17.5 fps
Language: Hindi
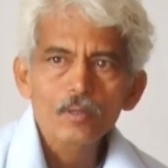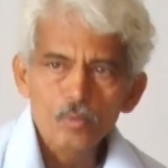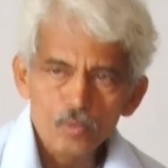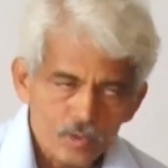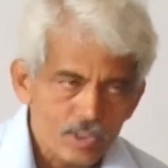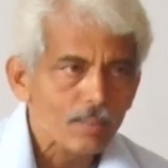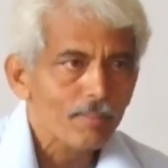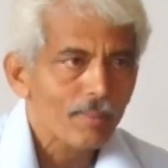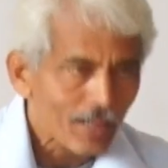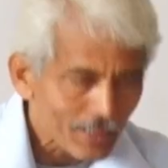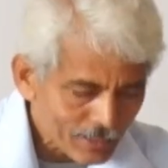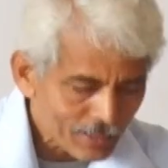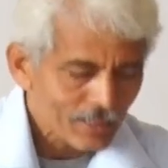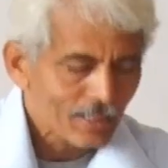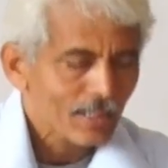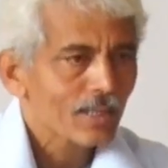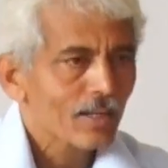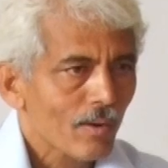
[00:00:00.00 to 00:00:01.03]
उसके बाद
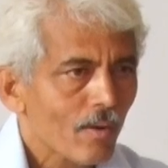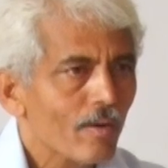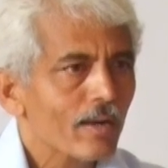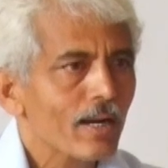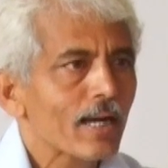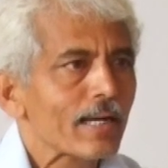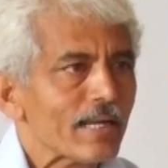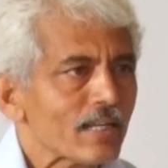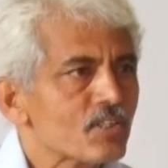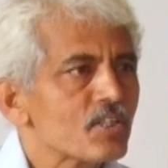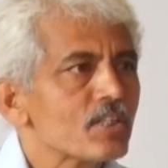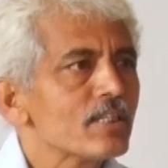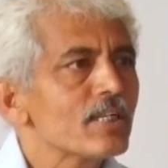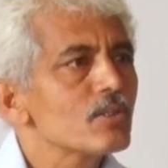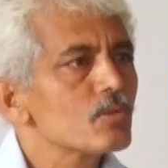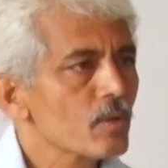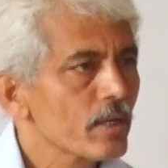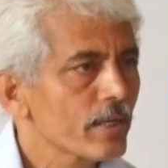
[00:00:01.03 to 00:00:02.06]
और आगे
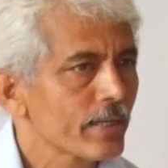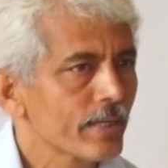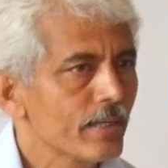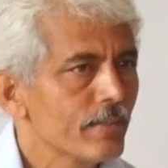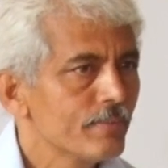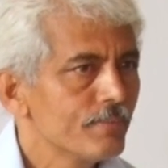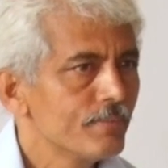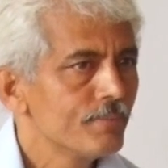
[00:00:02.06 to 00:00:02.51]
चीज़ें जुड़ेंगी